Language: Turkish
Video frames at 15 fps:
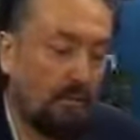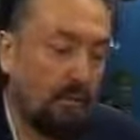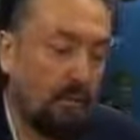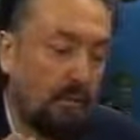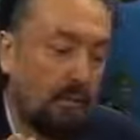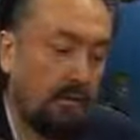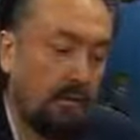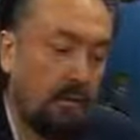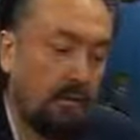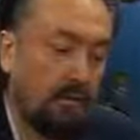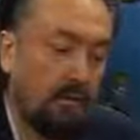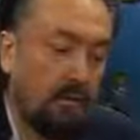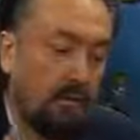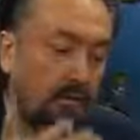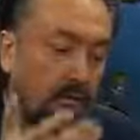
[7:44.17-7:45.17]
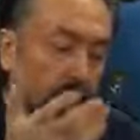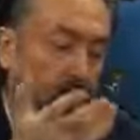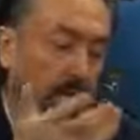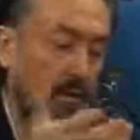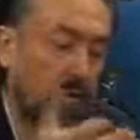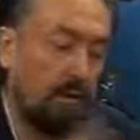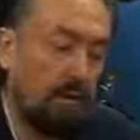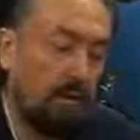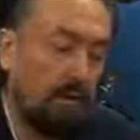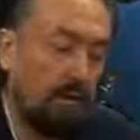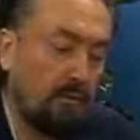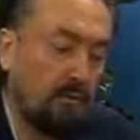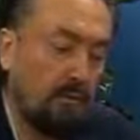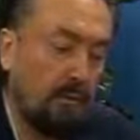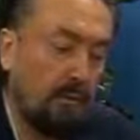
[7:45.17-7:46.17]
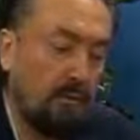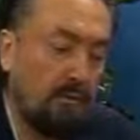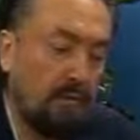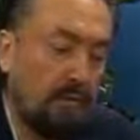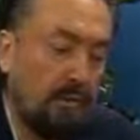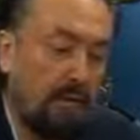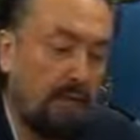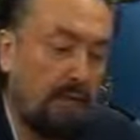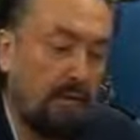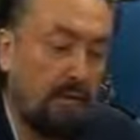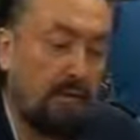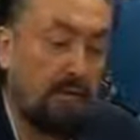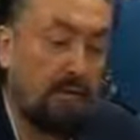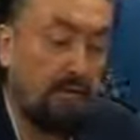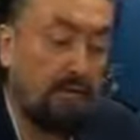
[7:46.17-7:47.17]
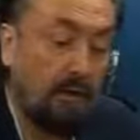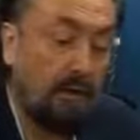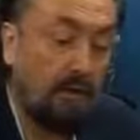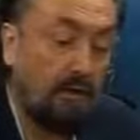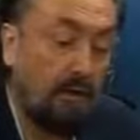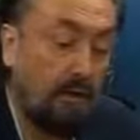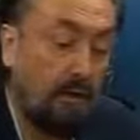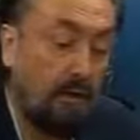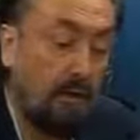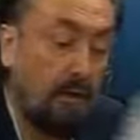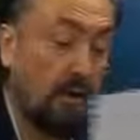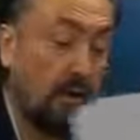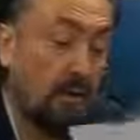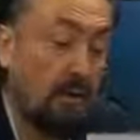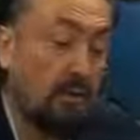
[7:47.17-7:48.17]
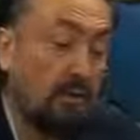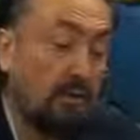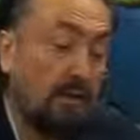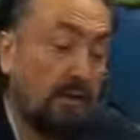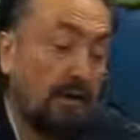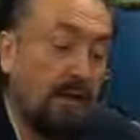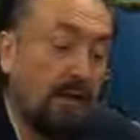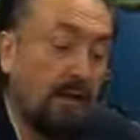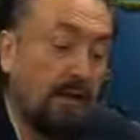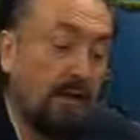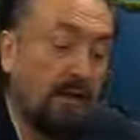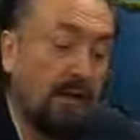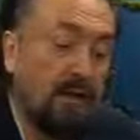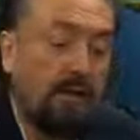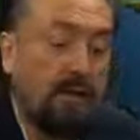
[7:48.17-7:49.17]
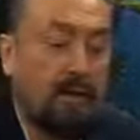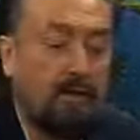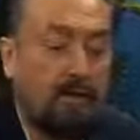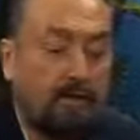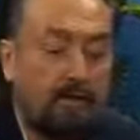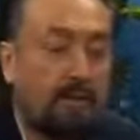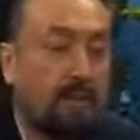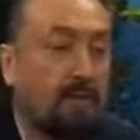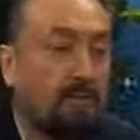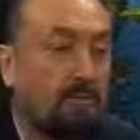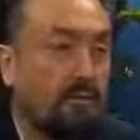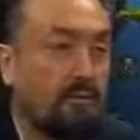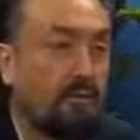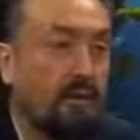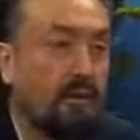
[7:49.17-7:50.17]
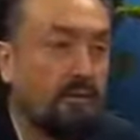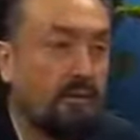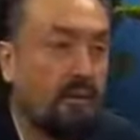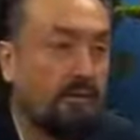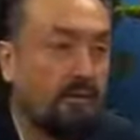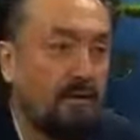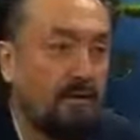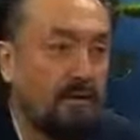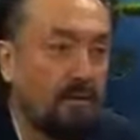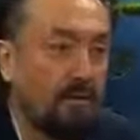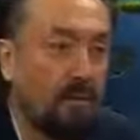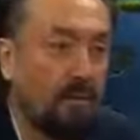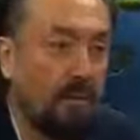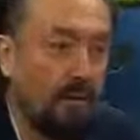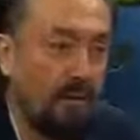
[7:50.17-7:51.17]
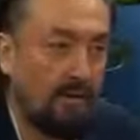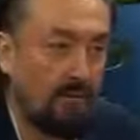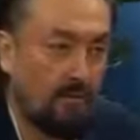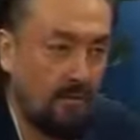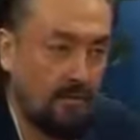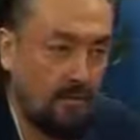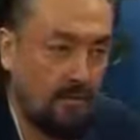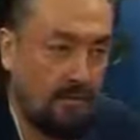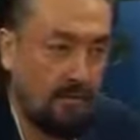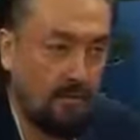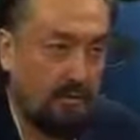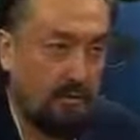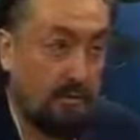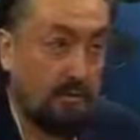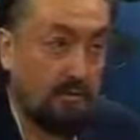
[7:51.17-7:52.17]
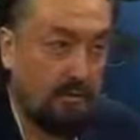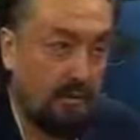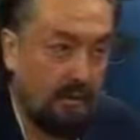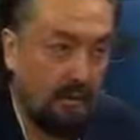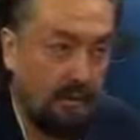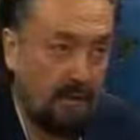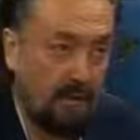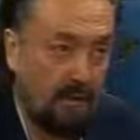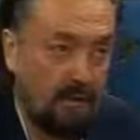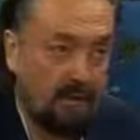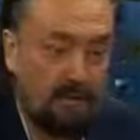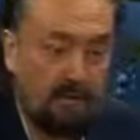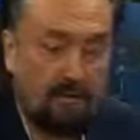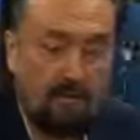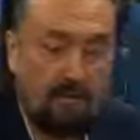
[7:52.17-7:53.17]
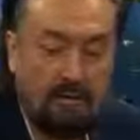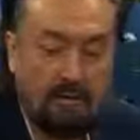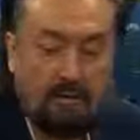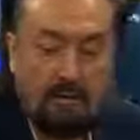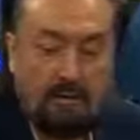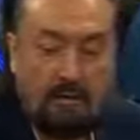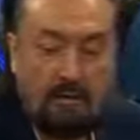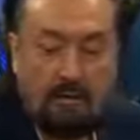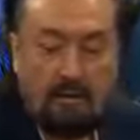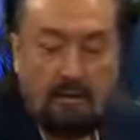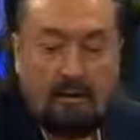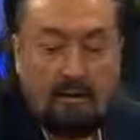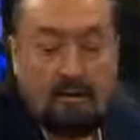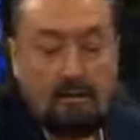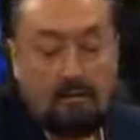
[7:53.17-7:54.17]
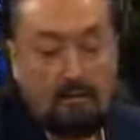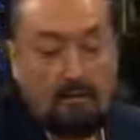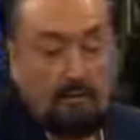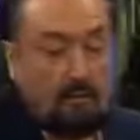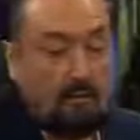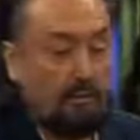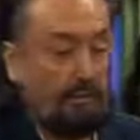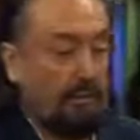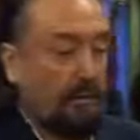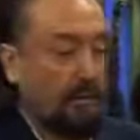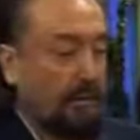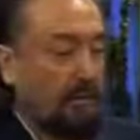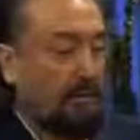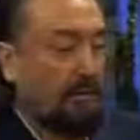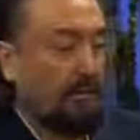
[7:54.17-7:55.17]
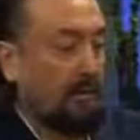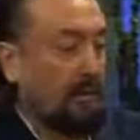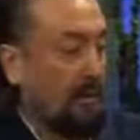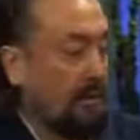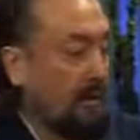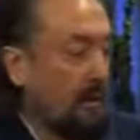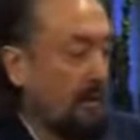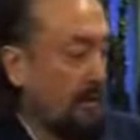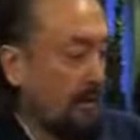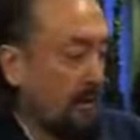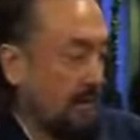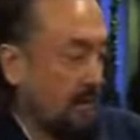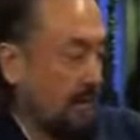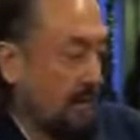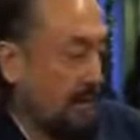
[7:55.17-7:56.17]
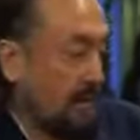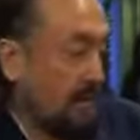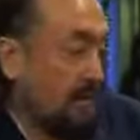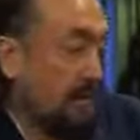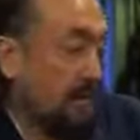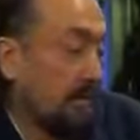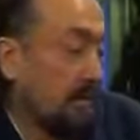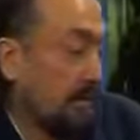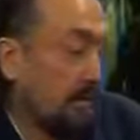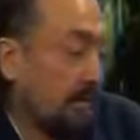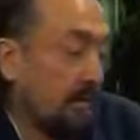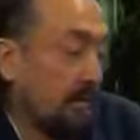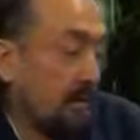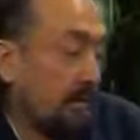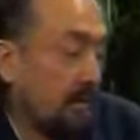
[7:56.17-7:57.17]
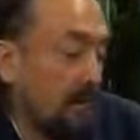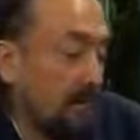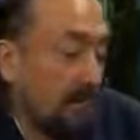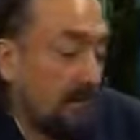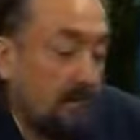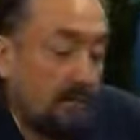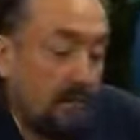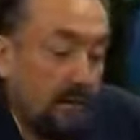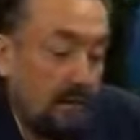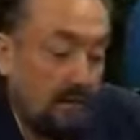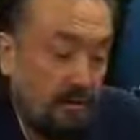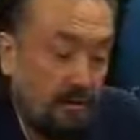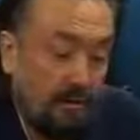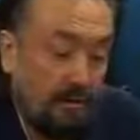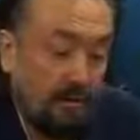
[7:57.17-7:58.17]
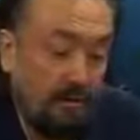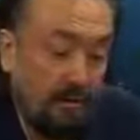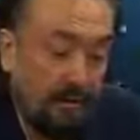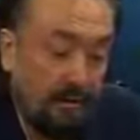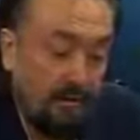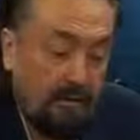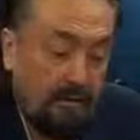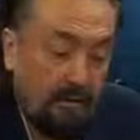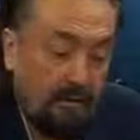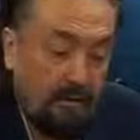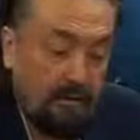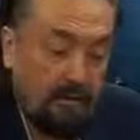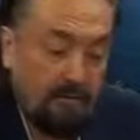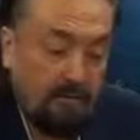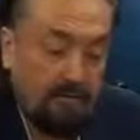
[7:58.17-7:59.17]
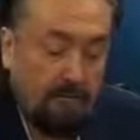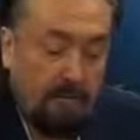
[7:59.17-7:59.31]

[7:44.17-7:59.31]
Cübbeliye tabi olan çok iyi niyeti çocuklar da var, gençler de var. Fakat özel elemanlar da var. Cübbenin çevresinde toparlanmış. Özel elemanlar. Şimdi özel elemanlara e, karşı insanlar